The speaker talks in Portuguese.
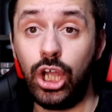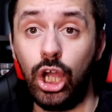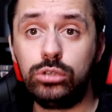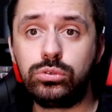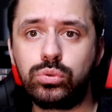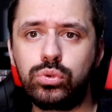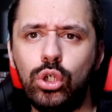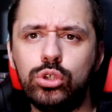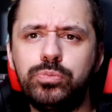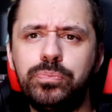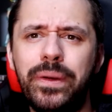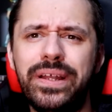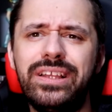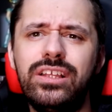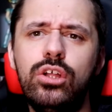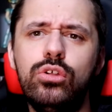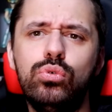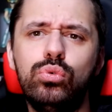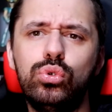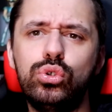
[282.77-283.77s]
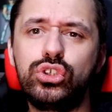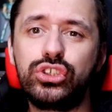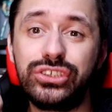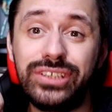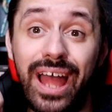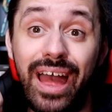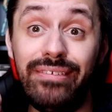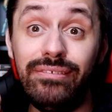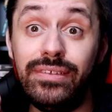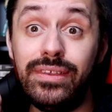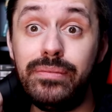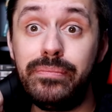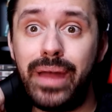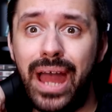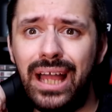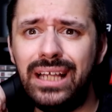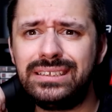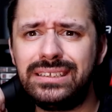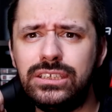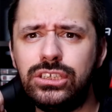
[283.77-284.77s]
E olha só, espero que tenham gostado
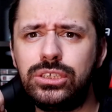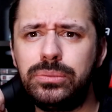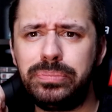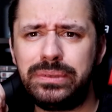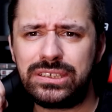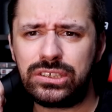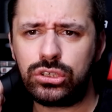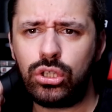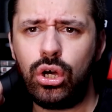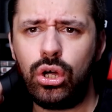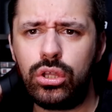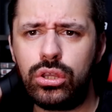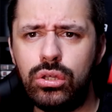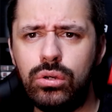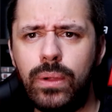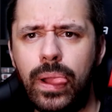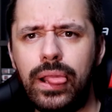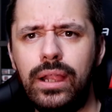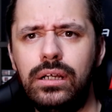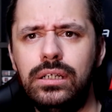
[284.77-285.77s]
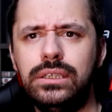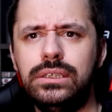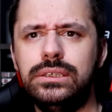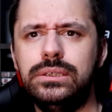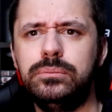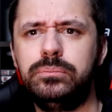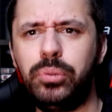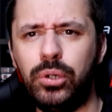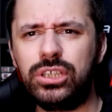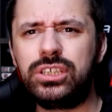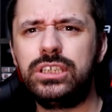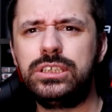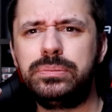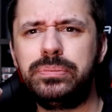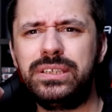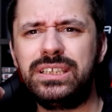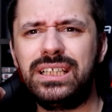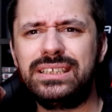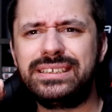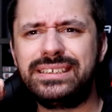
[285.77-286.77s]
demais este episódio,
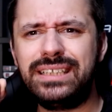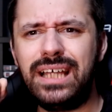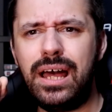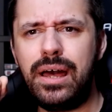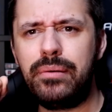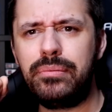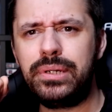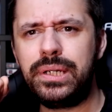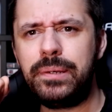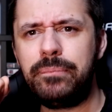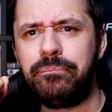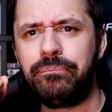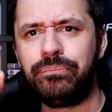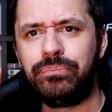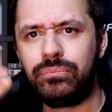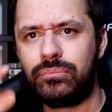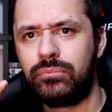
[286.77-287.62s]
portem-se bem, já sabem,